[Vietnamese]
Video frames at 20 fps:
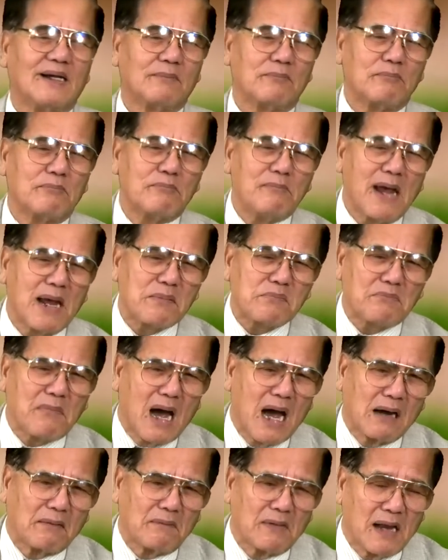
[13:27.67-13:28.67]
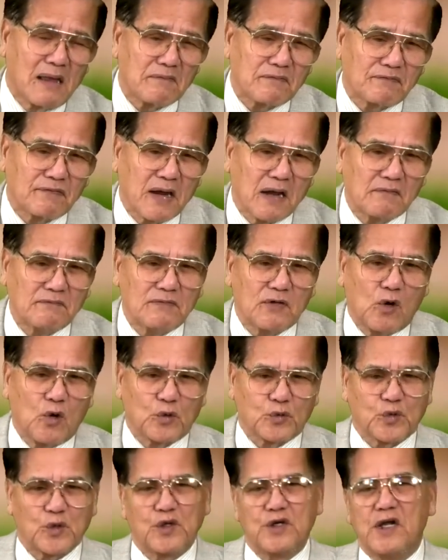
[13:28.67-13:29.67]
bén mảng và lén phén với Hồ
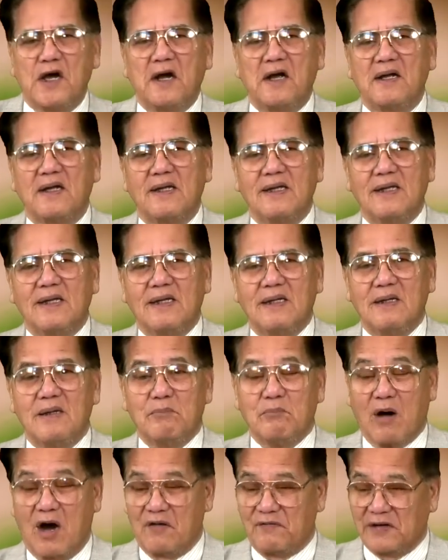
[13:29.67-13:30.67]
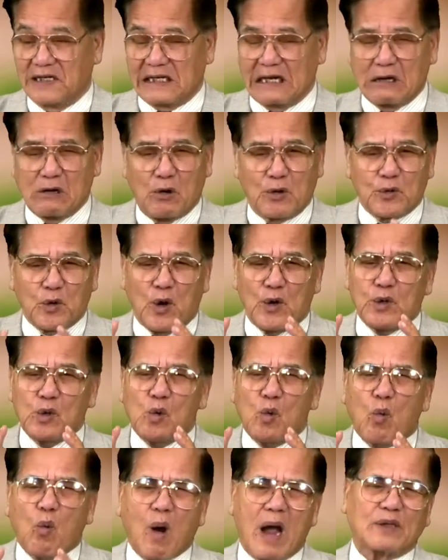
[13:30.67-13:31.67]
Xuân Hương, bởi vì cái câu đối nó
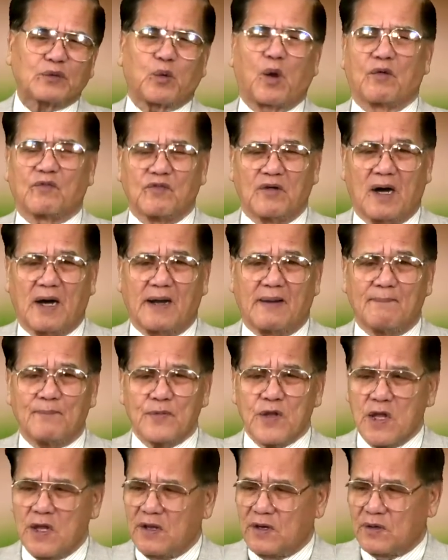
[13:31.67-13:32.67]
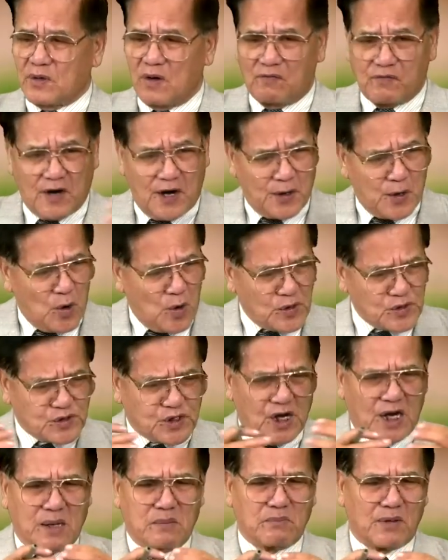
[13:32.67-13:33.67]
quá tuyệt vời. Nó vừa đối
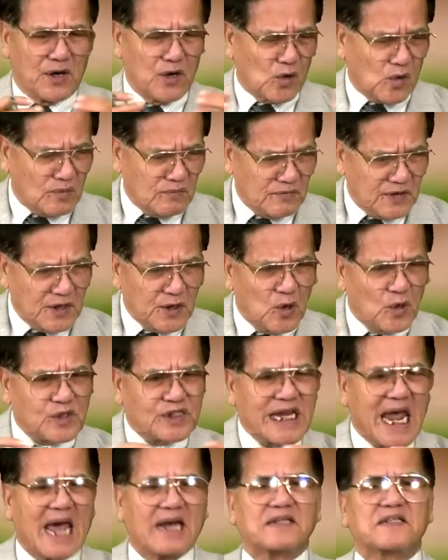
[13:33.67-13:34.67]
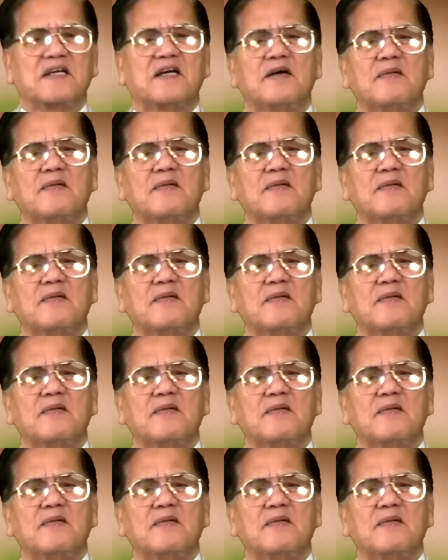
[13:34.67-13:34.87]
chỉnh mà nó còn vừa đối chát nữa.